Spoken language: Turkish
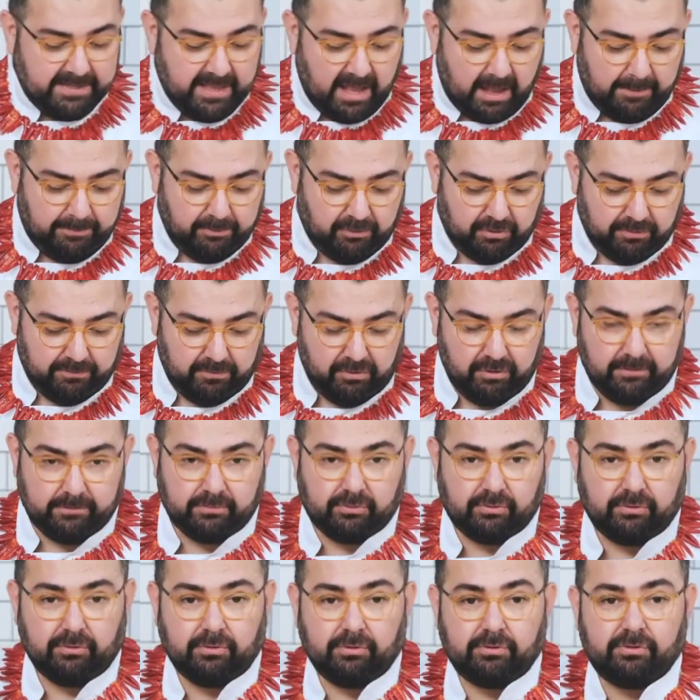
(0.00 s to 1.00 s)
ne yapıyorum biliyor
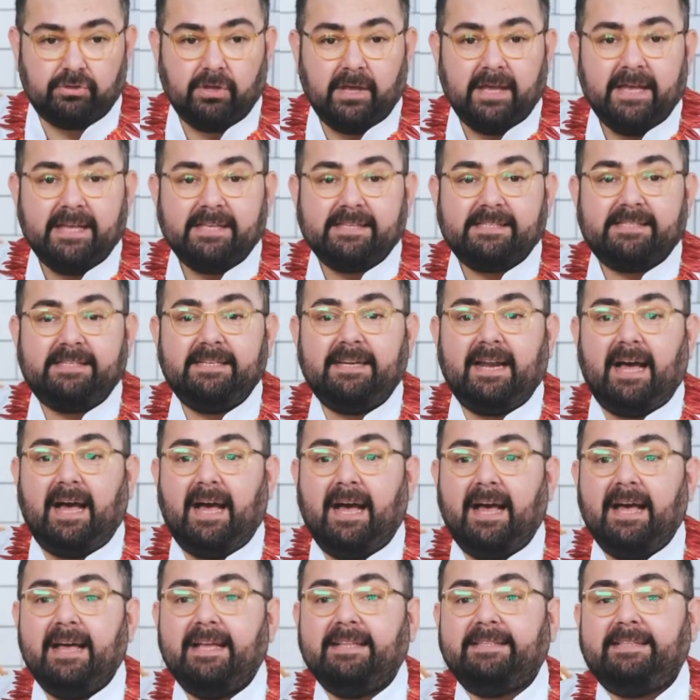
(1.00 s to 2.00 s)
musunuz?
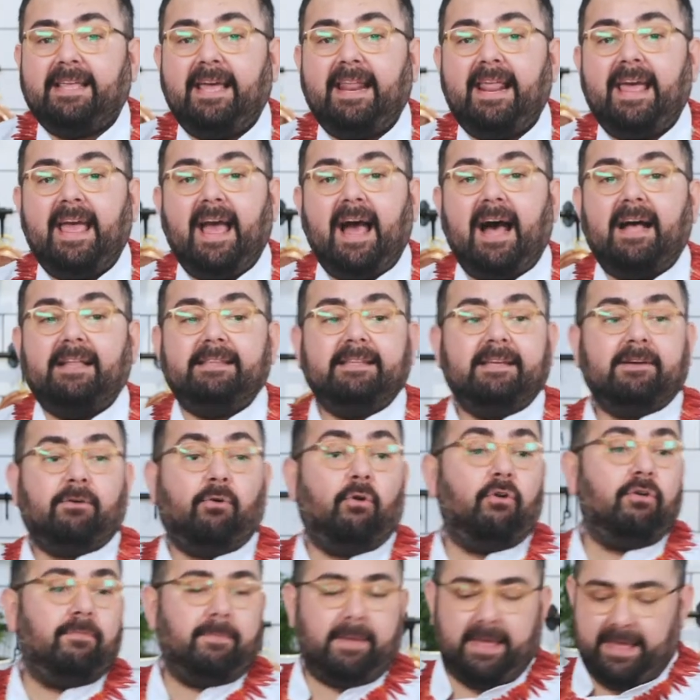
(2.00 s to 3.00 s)
Sıra tereyağını
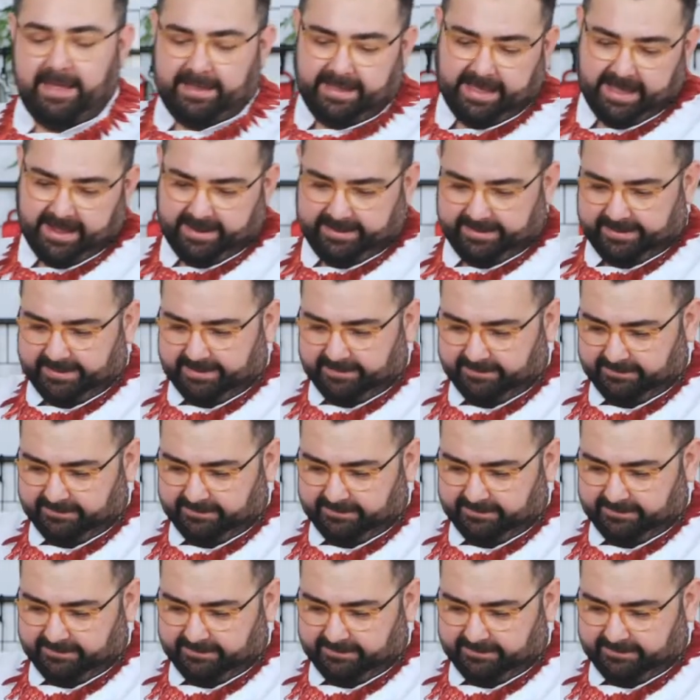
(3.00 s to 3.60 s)
koymaya geldi.